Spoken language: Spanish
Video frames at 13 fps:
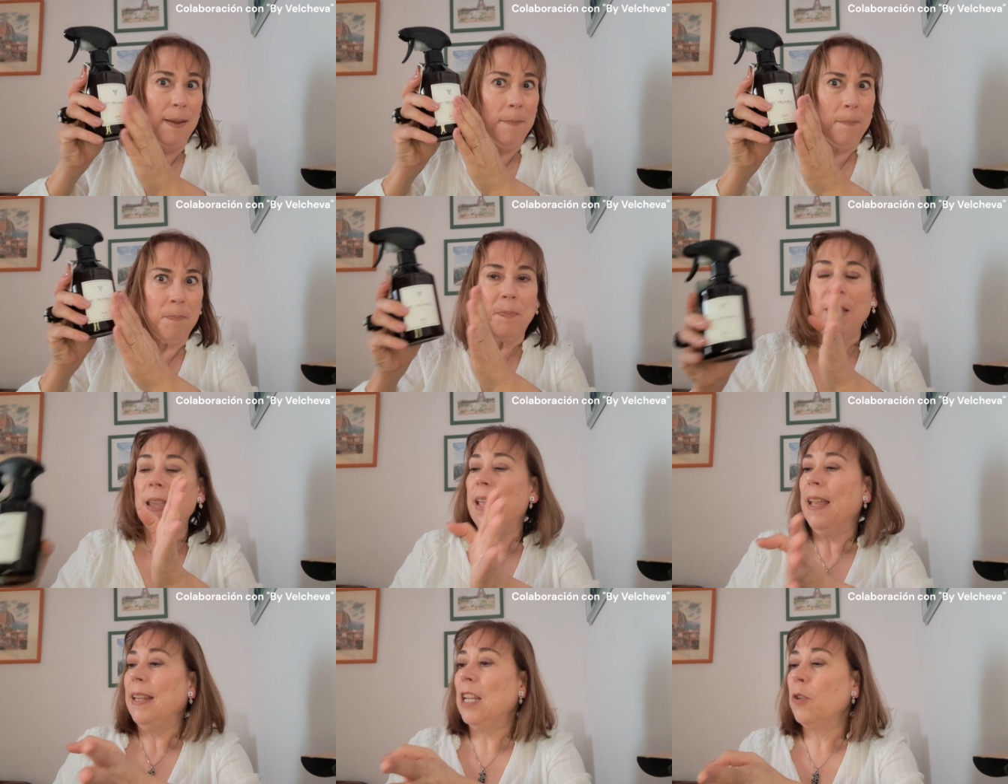¿eh?
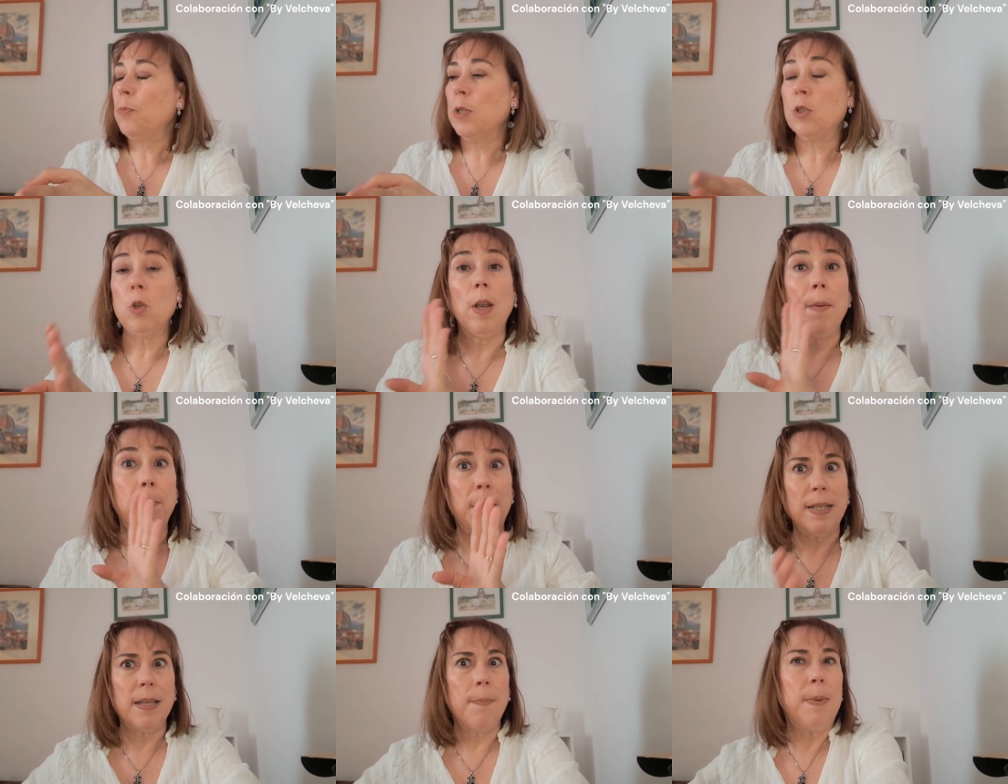Después toda la empresa